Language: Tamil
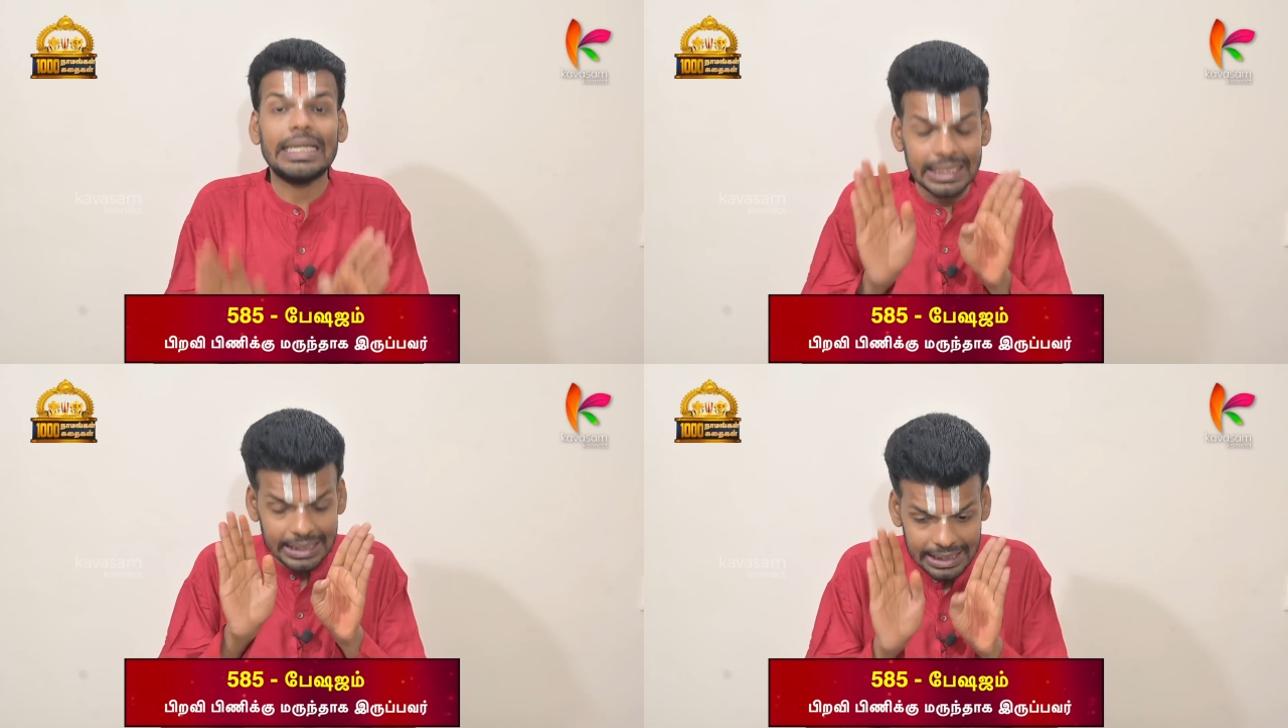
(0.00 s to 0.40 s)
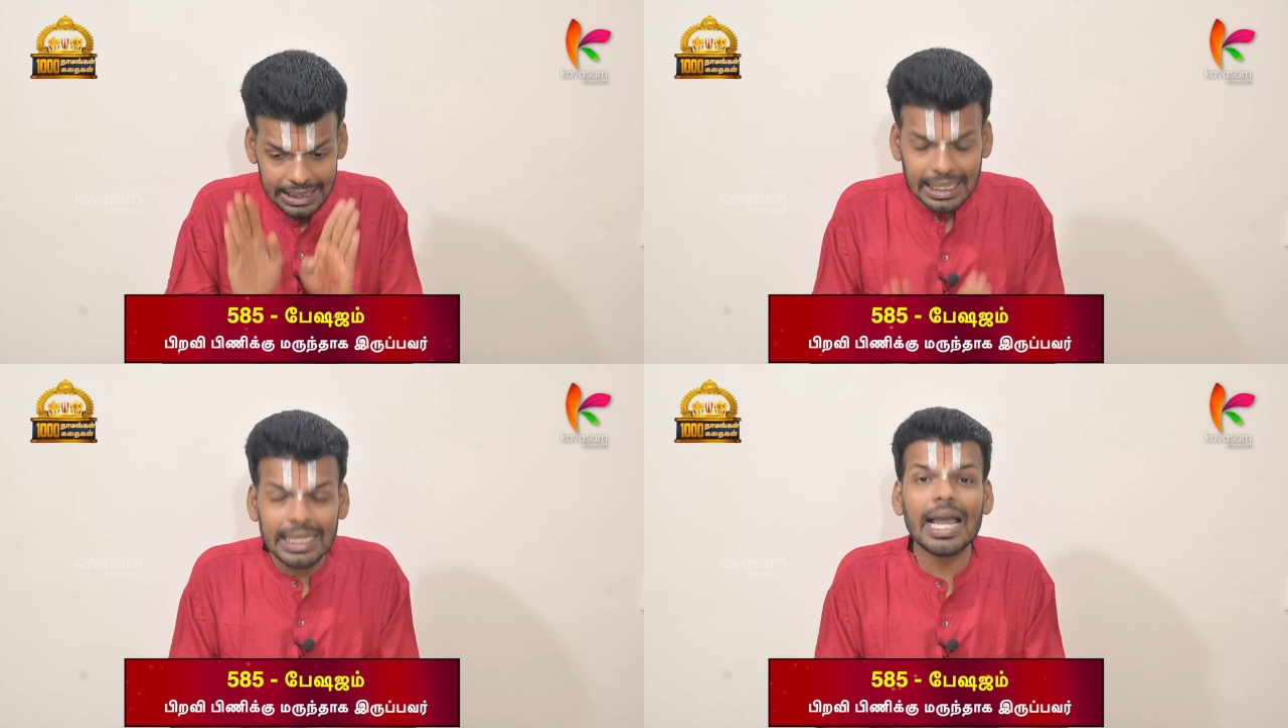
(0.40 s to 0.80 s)
இந்த
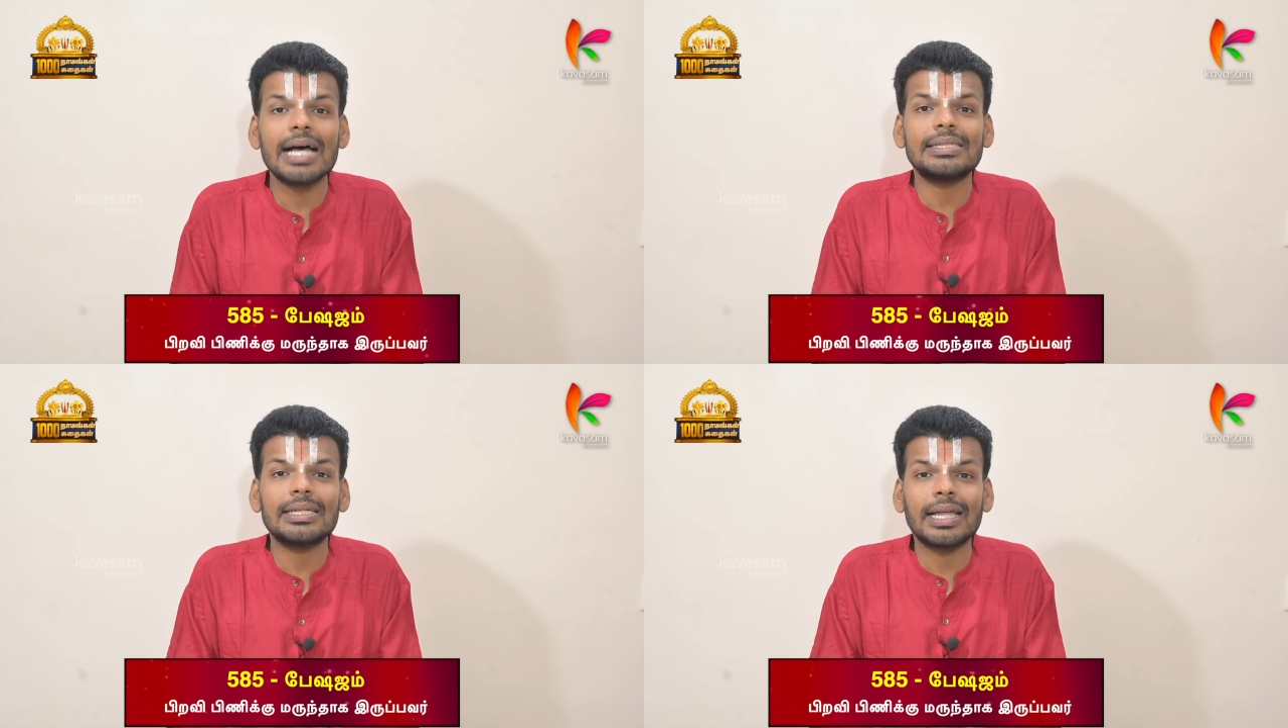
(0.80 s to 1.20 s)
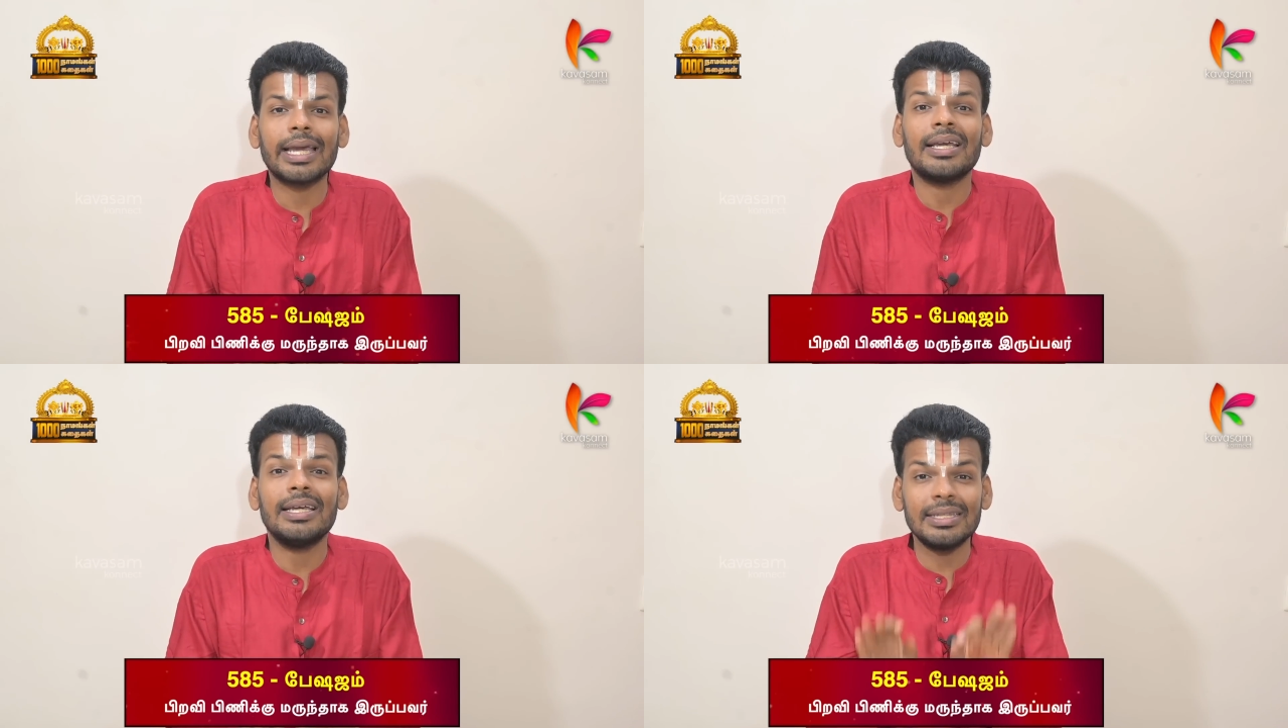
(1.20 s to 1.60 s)
சந்நியாசத்தை
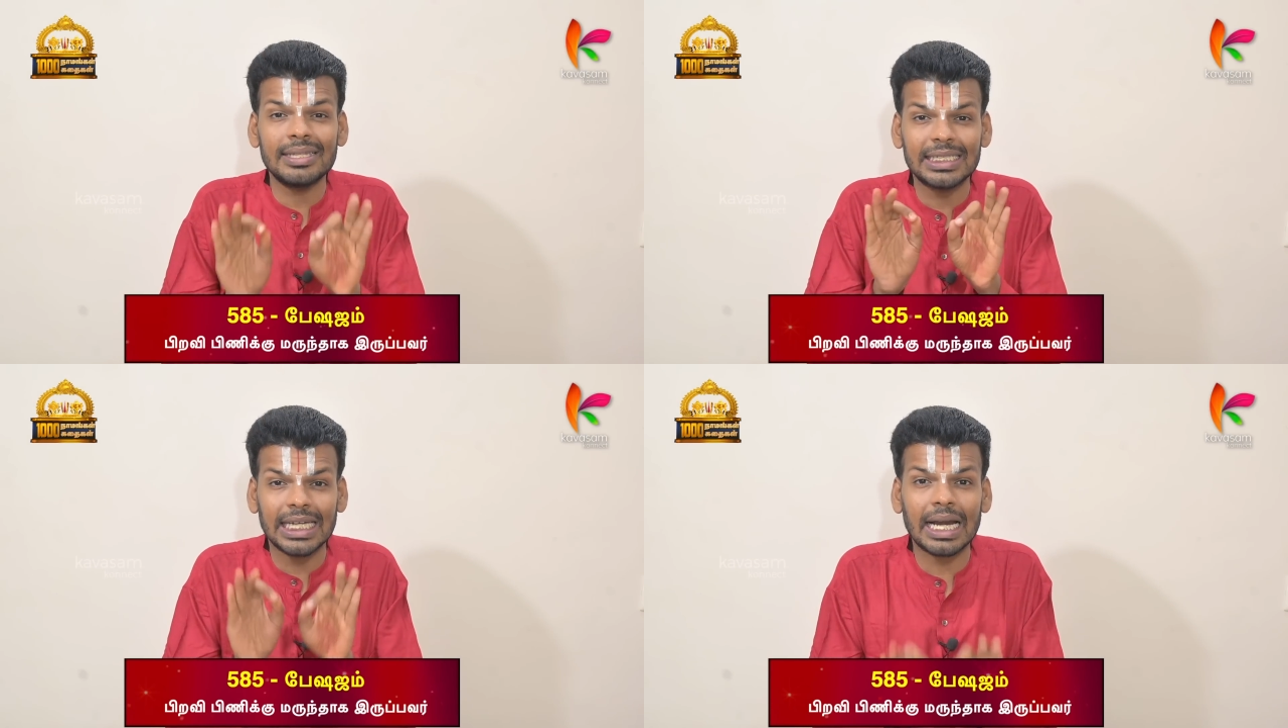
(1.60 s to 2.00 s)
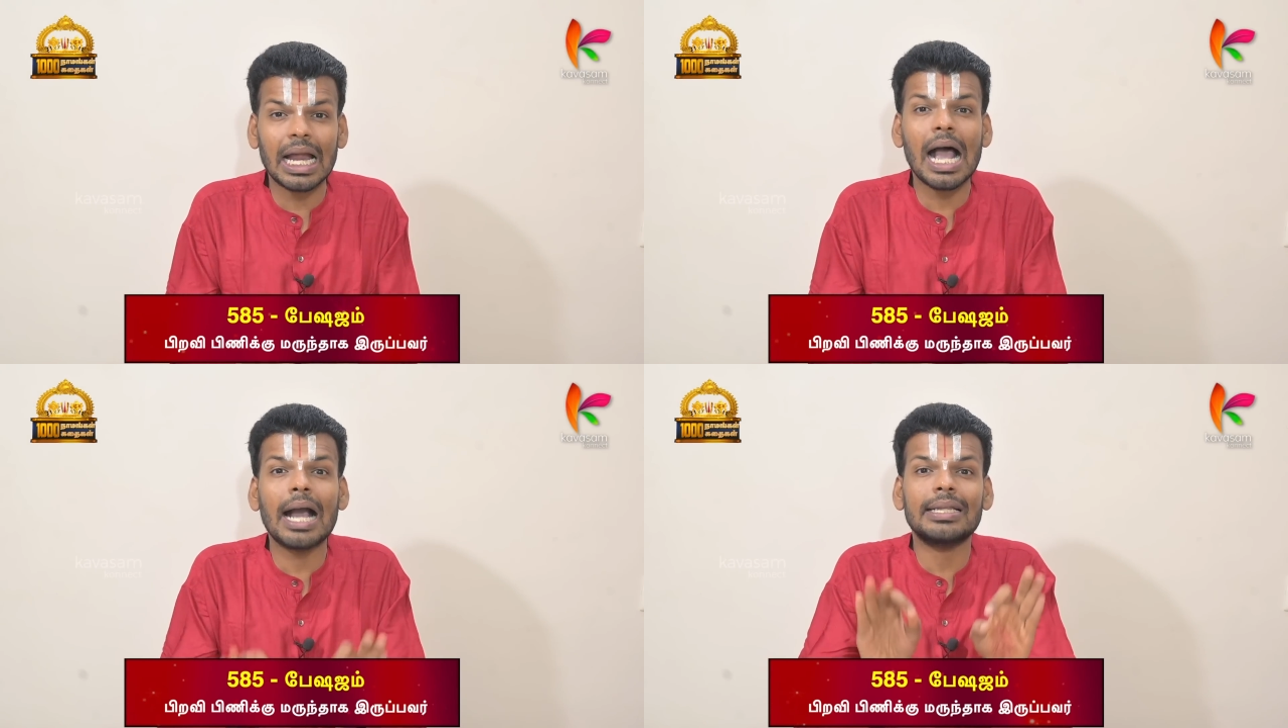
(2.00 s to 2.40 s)
இந்த
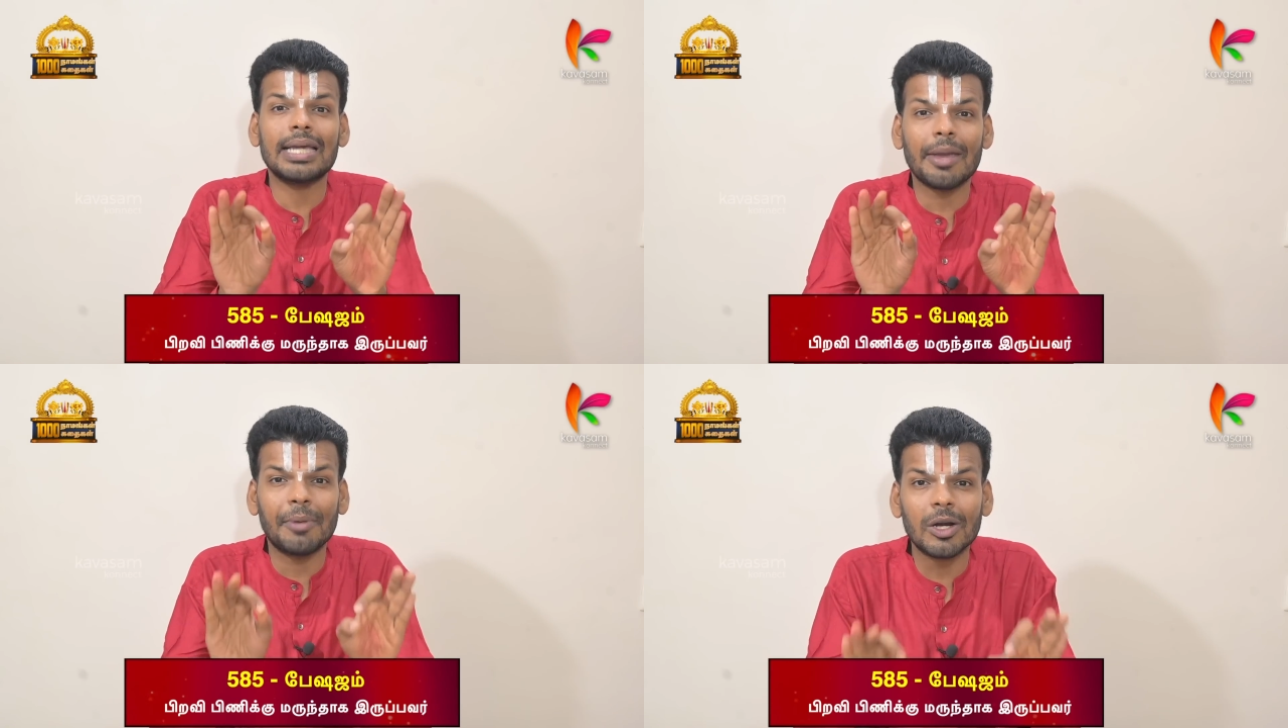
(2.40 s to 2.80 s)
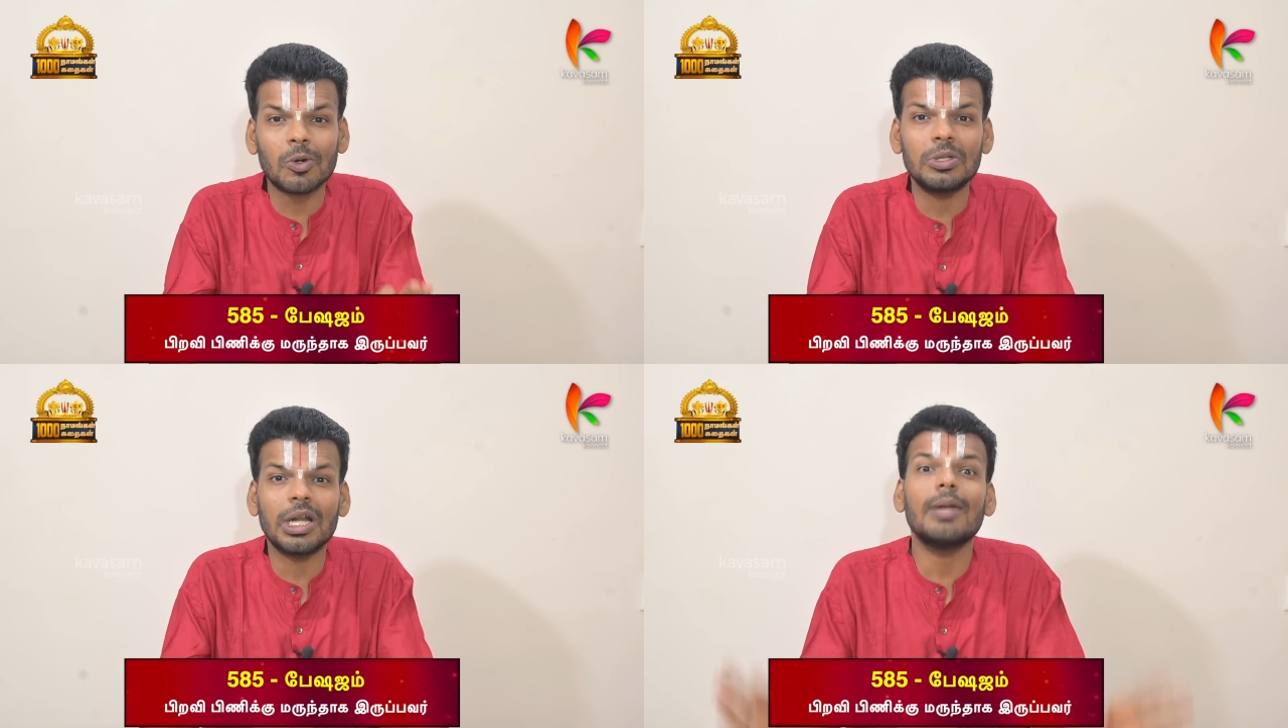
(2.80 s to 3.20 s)
சரணாகதியை
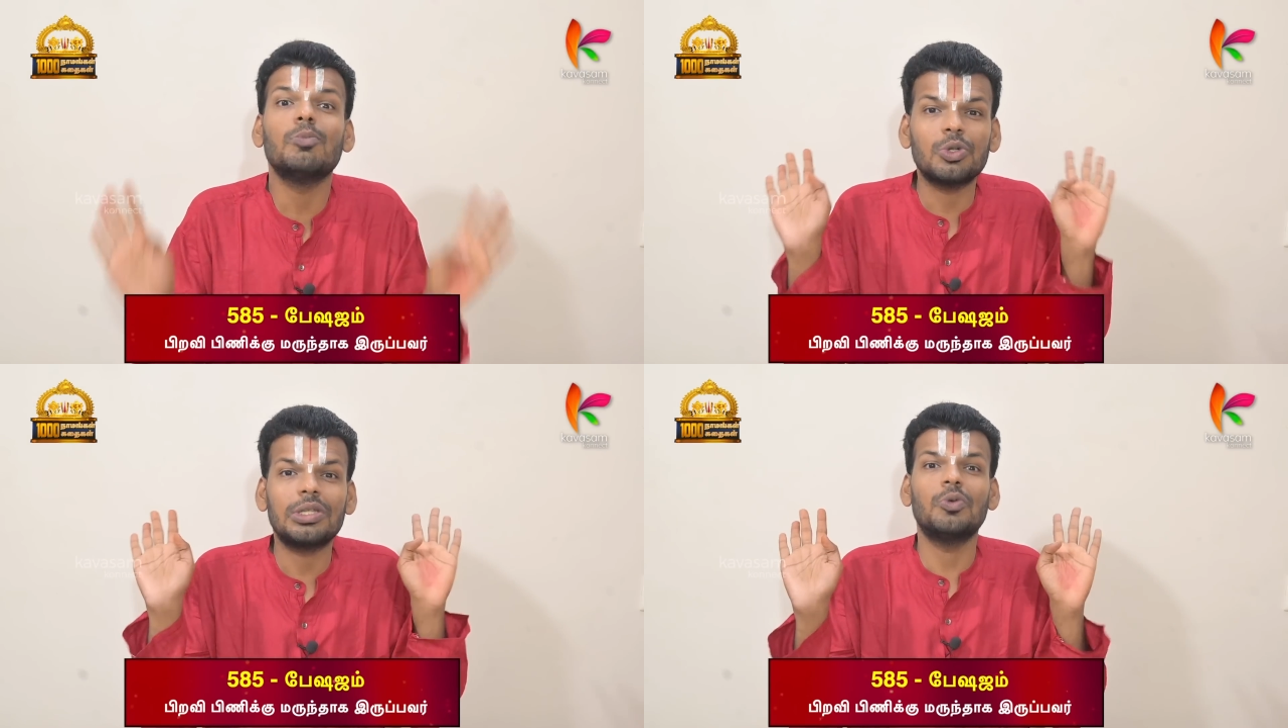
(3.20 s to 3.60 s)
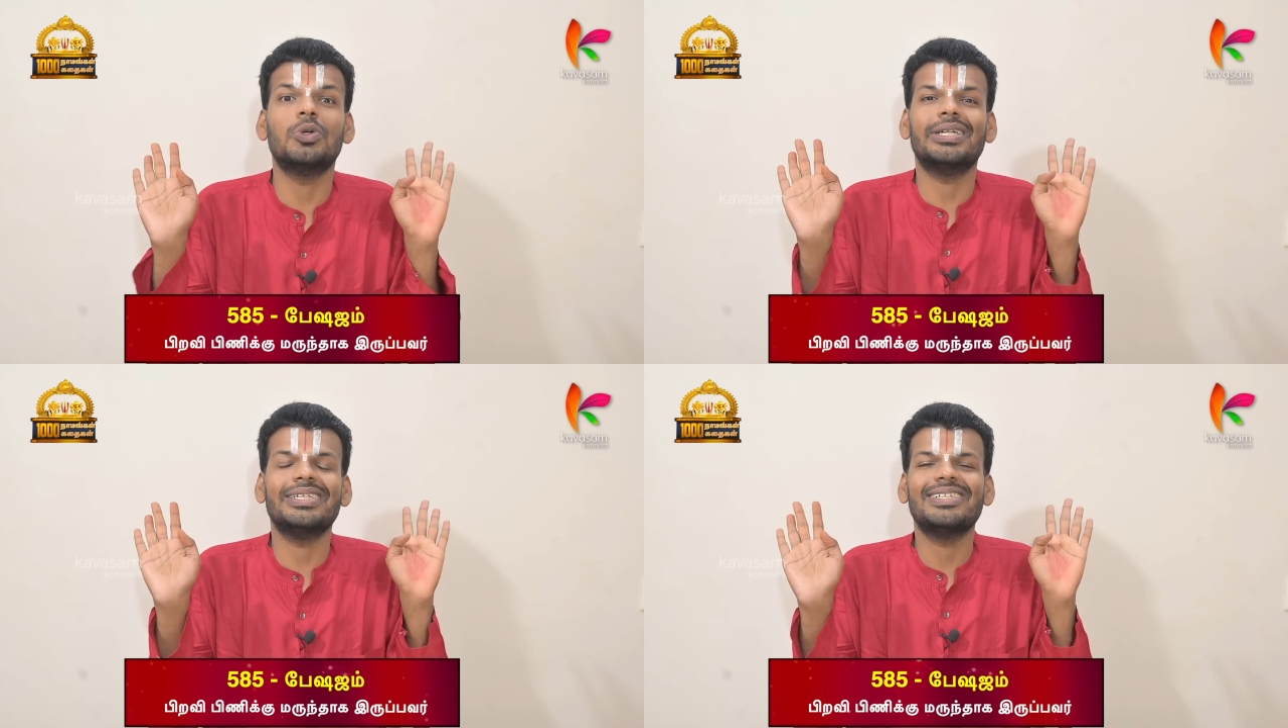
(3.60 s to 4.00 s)
மேற்கொண்டால் முக்தி
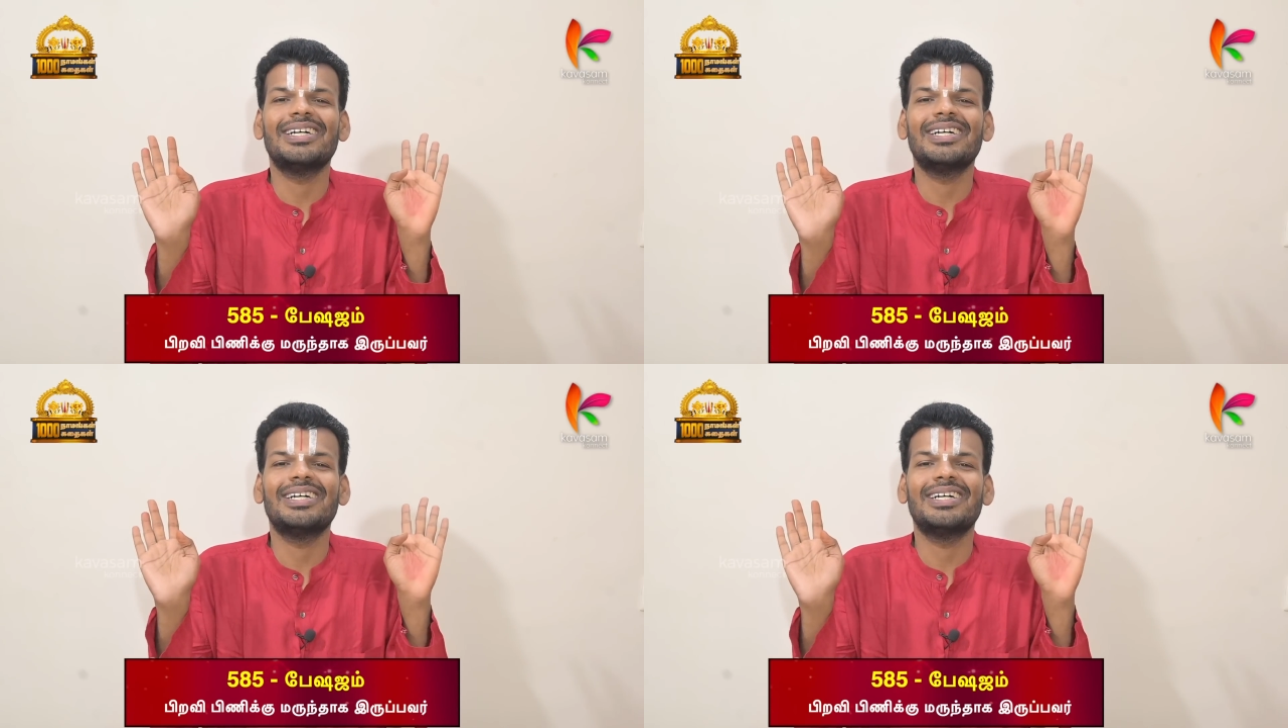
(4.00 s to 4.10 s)
உண்டு